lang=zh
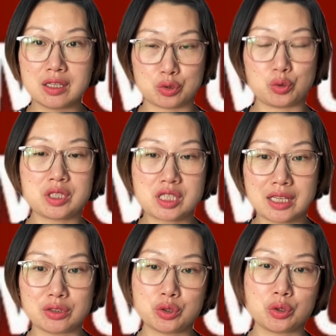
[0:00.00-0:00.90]
所以这
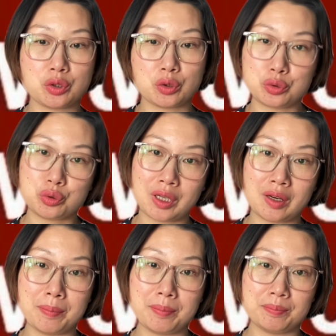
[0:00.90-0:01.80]
样就又去到
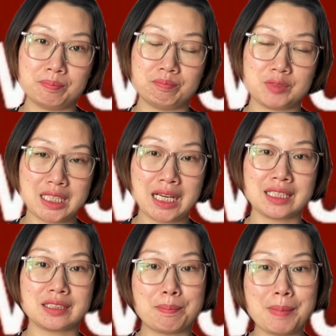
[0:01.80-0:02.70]
了嗯加拿
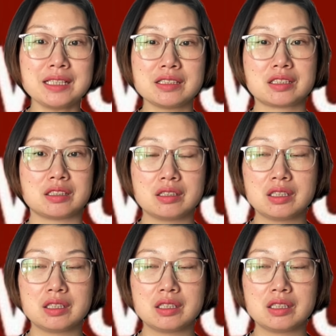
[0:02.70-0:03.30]
大的曼省，